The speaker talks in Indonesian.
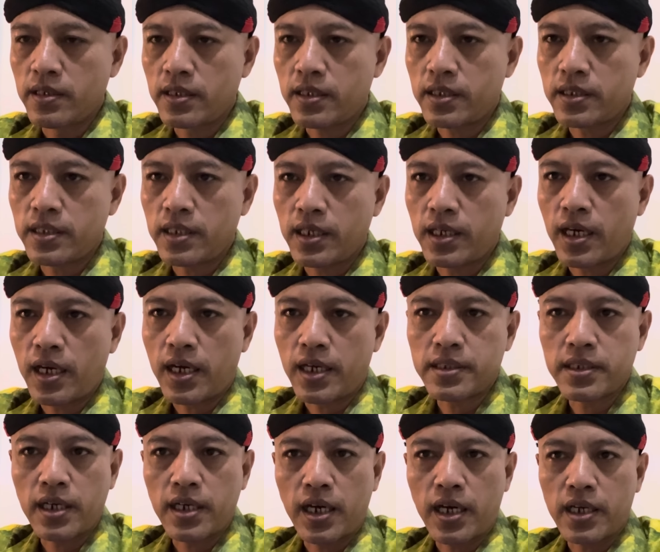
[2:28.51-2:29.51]
ketika
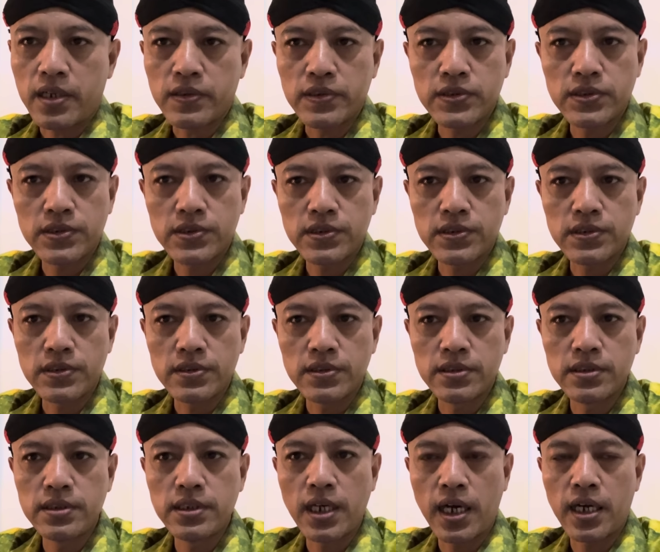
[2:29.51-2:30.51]
ada arus
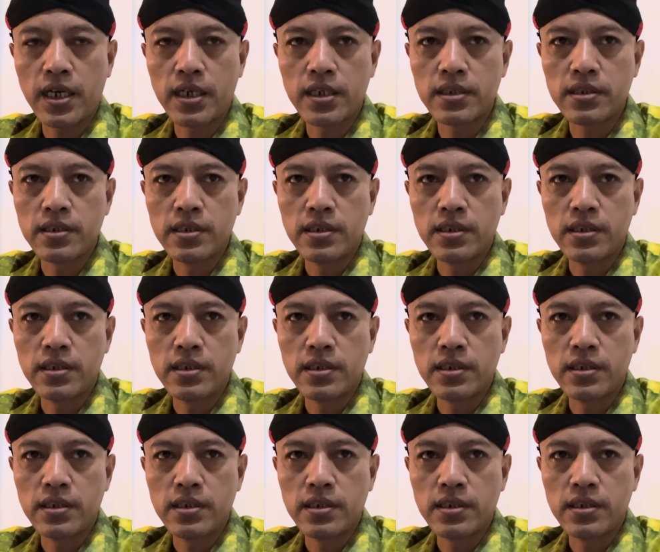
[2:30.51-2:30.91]
yang